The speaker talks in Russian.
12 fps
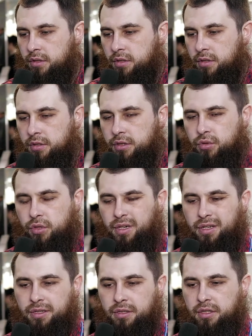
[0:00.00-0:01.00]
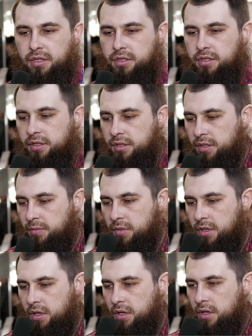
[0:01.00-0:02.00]
натуральным ингредиентом,
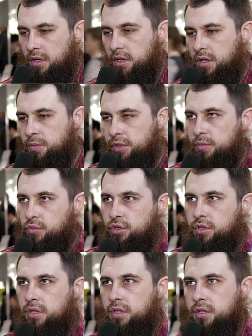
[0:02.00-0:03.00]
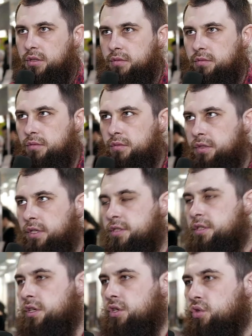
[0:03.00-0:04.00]
потому что я
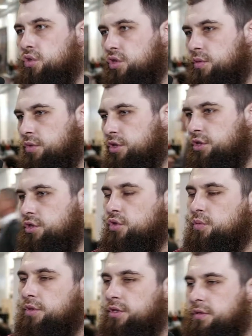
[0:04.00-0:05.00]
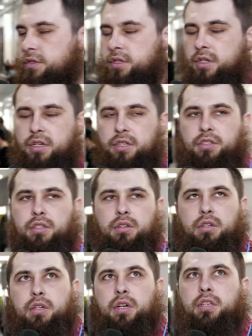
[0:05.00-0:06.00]
знаю то, что большинство производителей
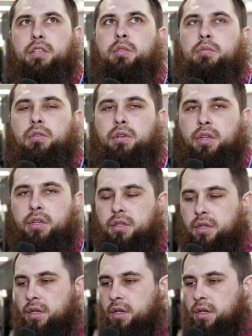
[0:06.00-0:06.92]
консервов, они добавляют